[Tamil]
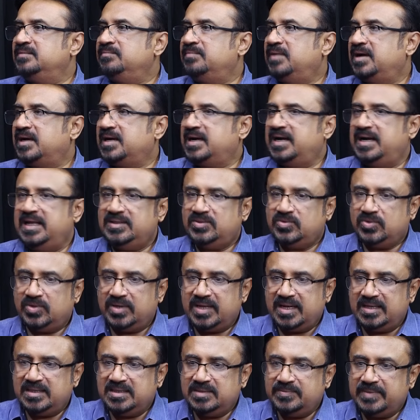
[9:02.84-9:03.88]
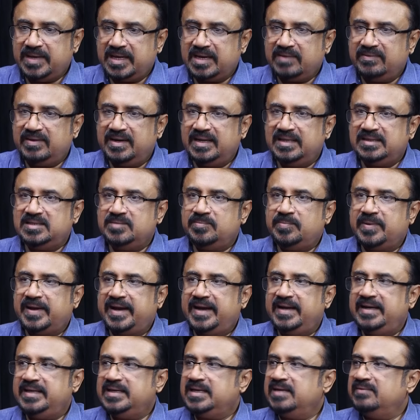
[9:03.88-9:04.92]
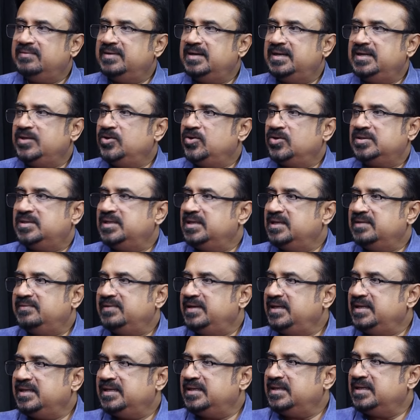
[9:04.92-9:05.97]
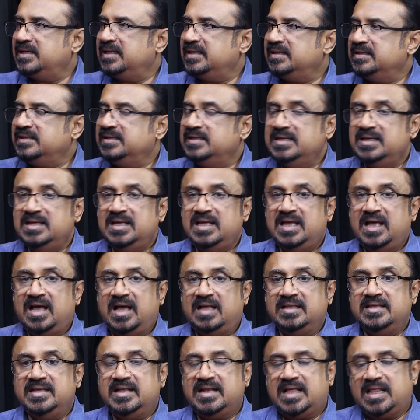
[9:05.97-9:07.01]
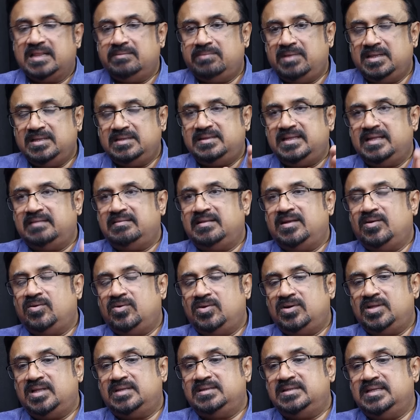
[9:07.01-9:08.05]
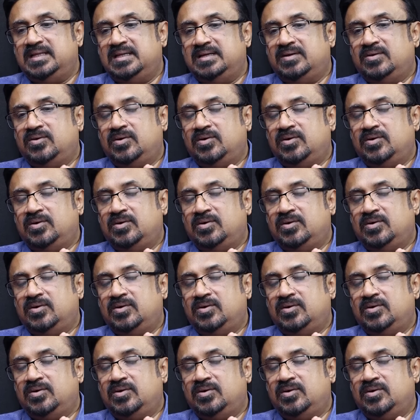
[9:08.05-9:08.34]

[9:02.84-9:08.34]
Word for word: மக்களை தொடர்ந்து மரவணைத்து பயணிக்க வேண்டிய ஒரு தேவை இருக்கிறது ஜனாதிபதி தேர்தலோடு அந்த